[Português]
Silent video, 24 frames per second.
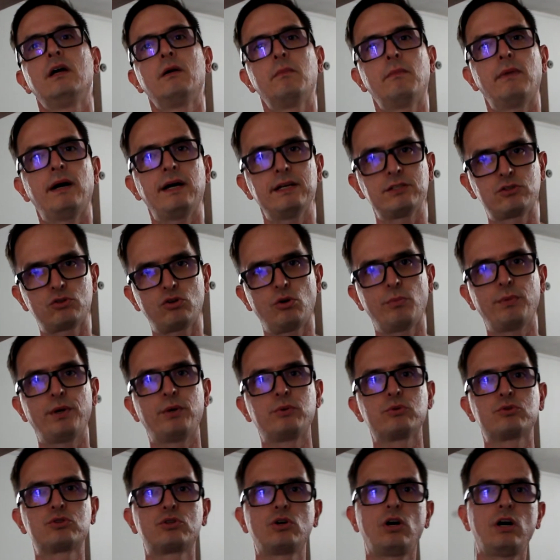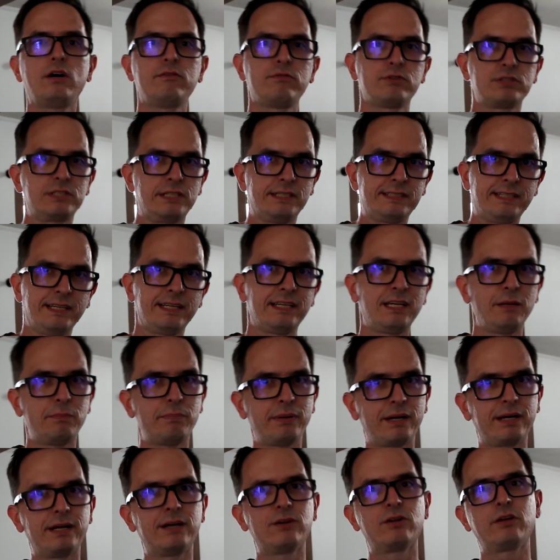Mas como é um só, você tem que ir
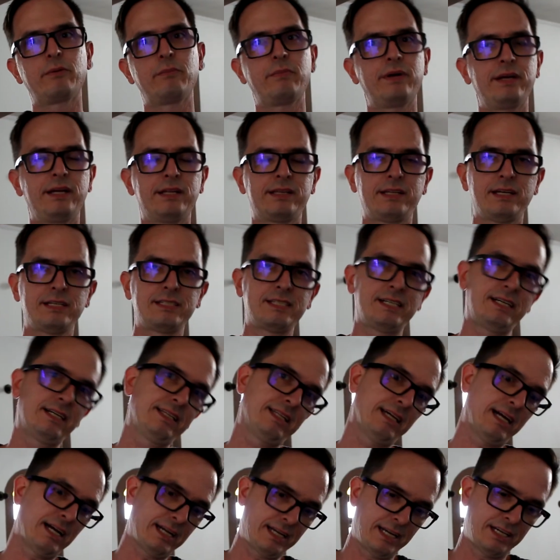pegando a mãe até acertar,